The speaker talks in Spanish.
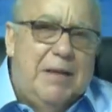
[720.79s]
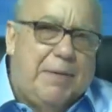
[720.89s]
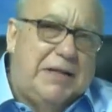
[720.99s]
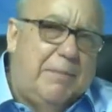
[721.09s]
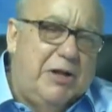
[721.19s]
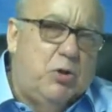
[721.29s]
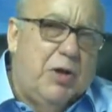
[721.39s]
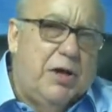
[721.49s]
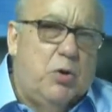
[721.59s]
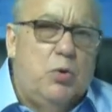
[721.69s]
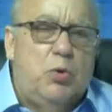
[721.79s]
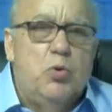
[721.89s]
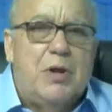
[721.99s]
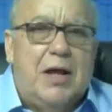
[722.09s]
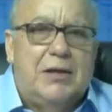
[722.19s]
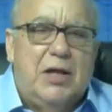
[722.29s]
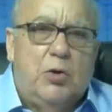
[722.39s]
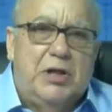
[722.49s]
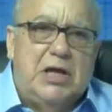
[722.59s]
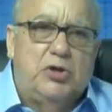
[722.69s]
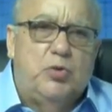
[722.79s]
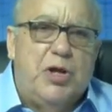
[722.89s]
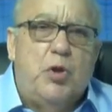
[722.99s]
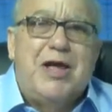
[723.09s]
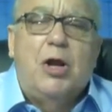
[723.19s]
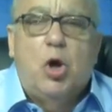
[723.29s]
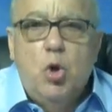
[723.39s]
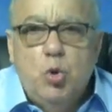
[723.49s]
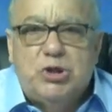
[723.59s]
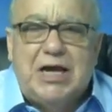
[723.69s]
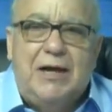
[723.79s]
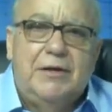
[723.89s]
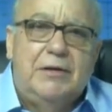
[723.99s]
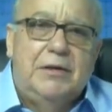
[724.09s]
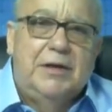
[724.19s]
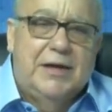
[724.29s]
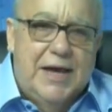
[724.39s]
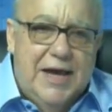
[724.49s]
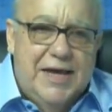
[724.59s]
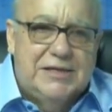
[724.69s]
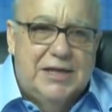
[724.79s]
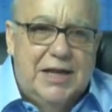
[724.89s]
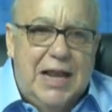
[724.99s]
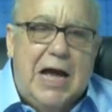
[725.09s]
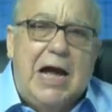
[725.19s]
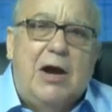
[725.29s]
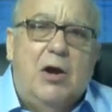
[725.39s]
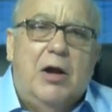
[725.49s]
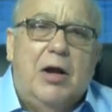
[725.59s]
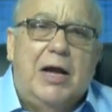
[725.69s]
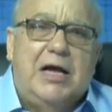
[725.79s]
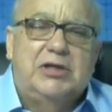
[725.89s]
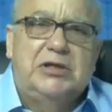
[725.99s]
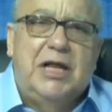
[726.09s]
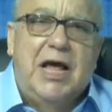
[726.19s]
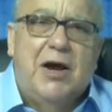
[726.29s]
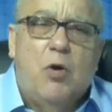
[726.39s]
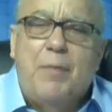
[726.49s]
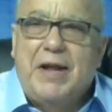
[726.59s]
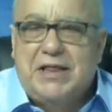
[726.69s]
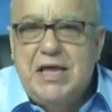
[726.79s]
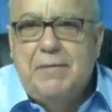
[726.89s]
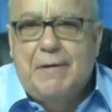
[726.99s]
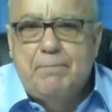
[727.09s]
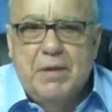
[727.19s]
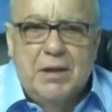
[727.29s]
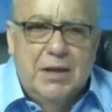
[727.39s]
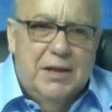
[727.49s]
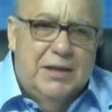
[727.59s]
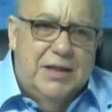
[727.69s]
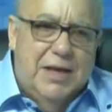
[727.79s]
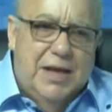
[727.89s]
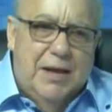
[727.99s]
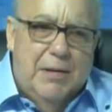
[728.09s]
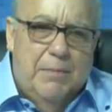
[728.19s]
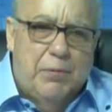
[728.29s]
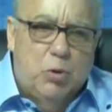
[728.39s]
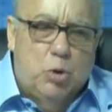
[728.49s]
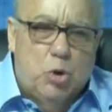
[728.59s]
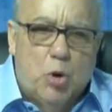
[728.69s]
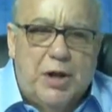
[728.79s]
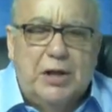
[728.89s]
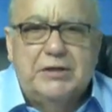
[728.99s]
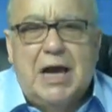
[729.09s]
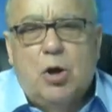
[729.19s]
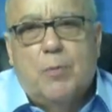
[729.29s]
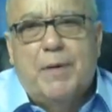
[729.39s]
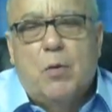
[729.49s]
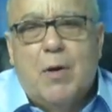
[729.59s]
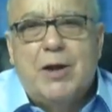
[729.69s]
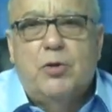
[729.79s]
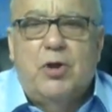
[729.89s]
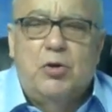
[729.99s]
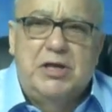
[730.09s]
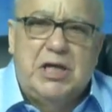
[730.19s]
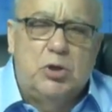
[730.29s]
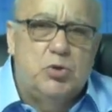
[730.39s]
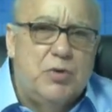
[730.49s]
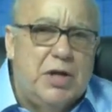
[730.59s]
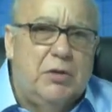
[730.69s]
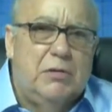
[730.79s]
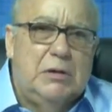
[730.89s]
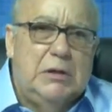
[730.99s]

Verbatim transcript: Departamento de Agricultura de los Estados Unidos y el CLUSA, que es la, la cooperativa de productores agropecuarios de los Estados Unidos,